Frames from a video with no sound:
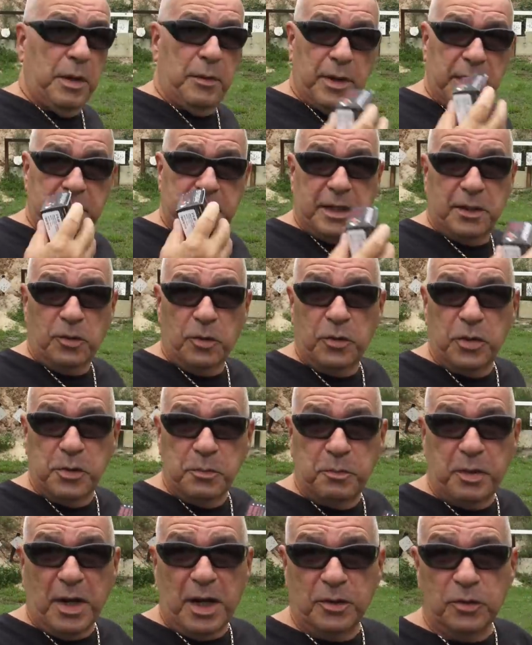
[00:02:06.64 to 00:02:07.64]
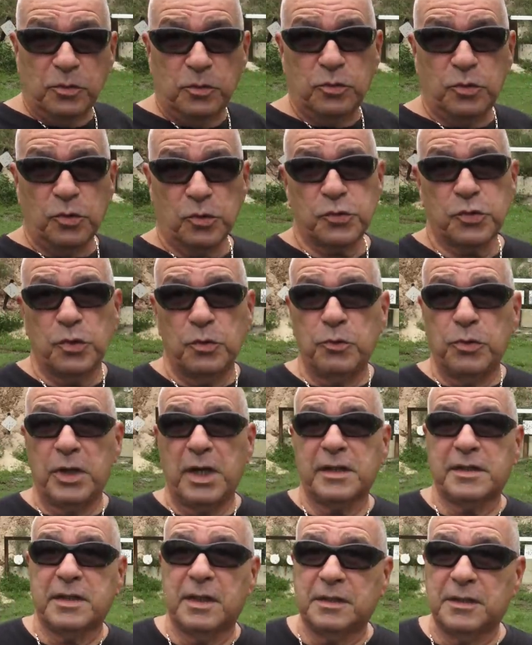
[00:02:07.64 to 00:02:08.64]
ven que los disparos no soy muy
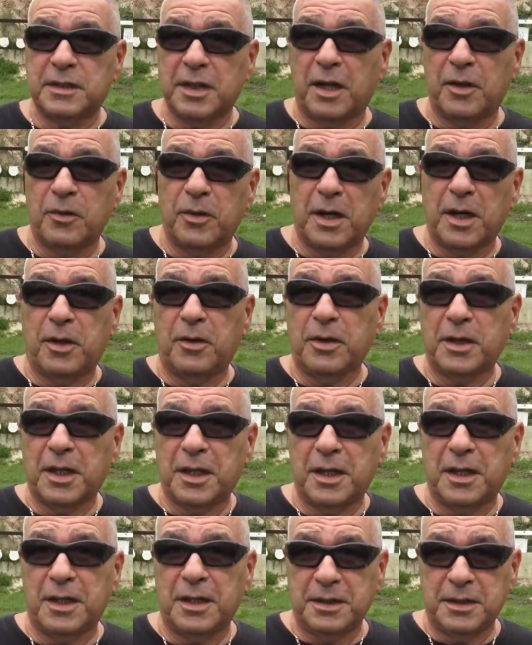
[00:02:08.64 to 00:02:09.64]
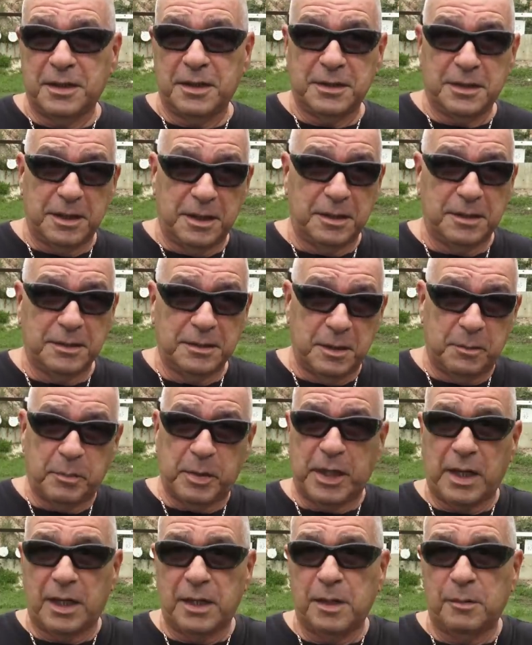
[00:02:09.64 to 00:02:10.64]
aceptado a la hora de,
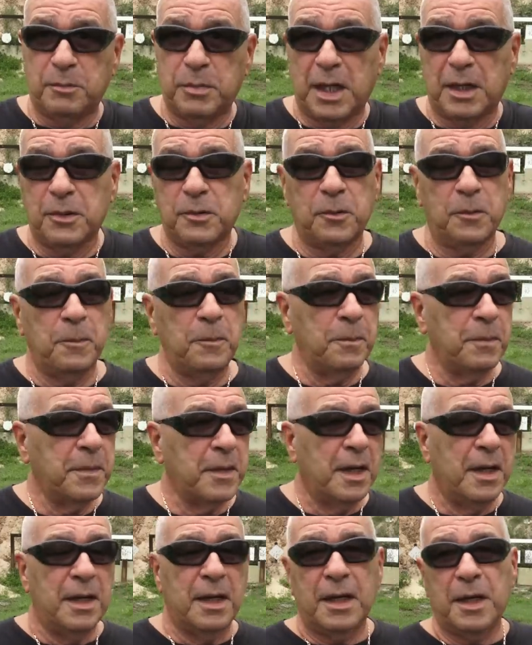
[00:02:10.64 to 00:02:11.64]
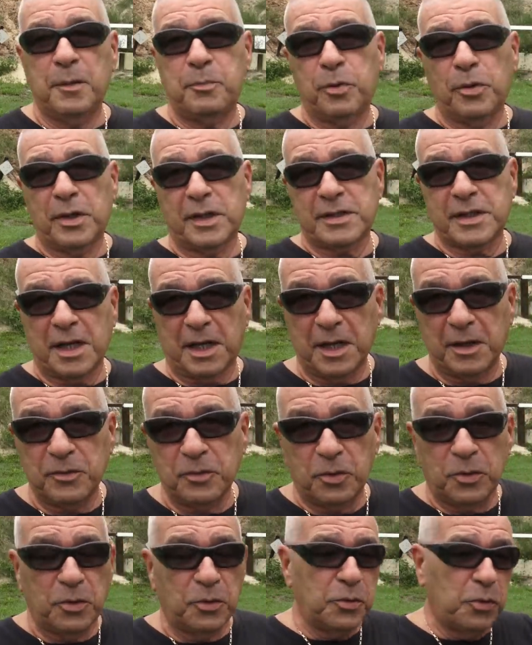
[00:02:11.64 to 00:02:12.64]
pegarla de blanco, es porque
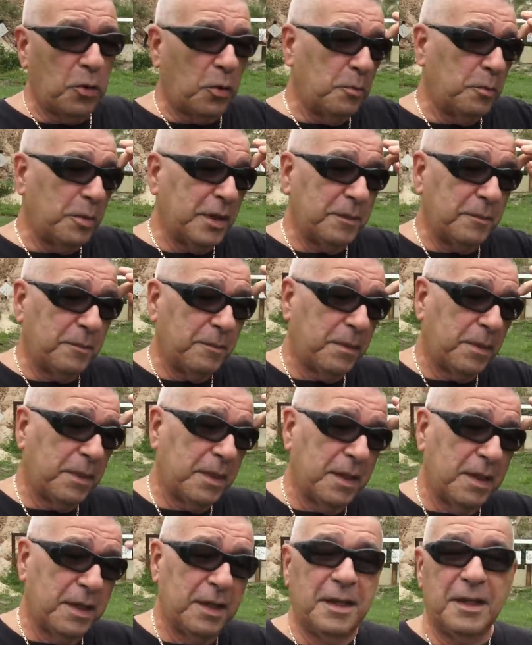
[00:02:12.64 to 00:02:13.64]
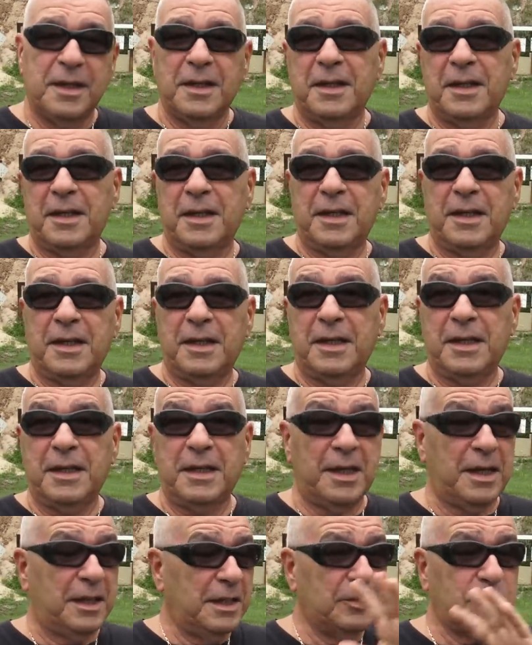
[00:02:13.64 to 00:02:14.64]
sacando los nombres,
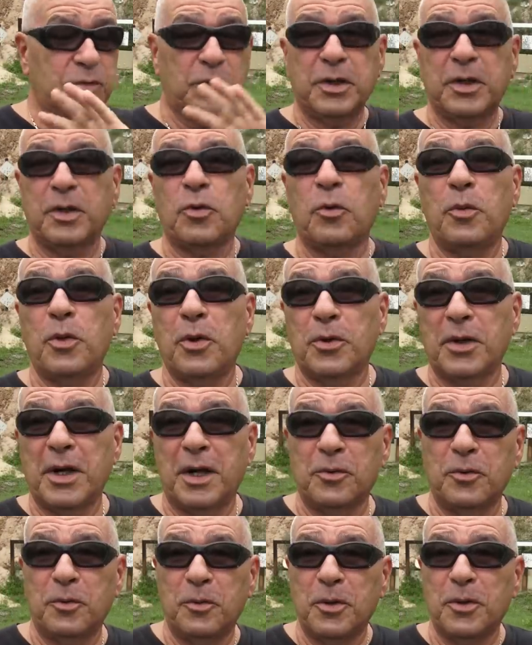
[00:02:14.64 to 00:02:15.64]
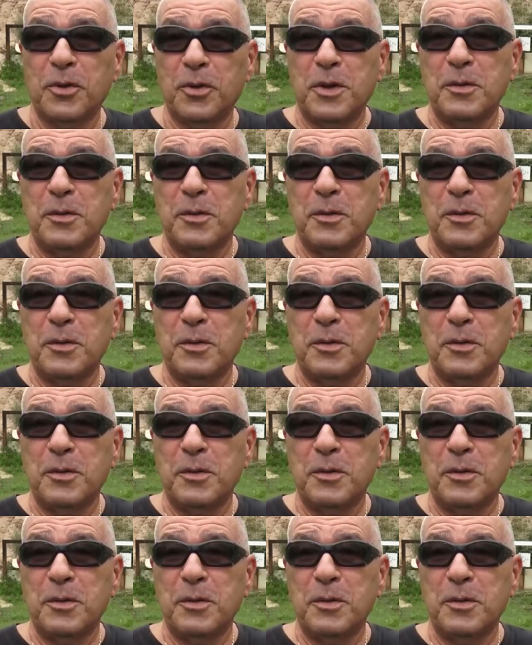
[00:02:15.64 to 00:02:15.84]
eh, estoy que no veo nada, no veo los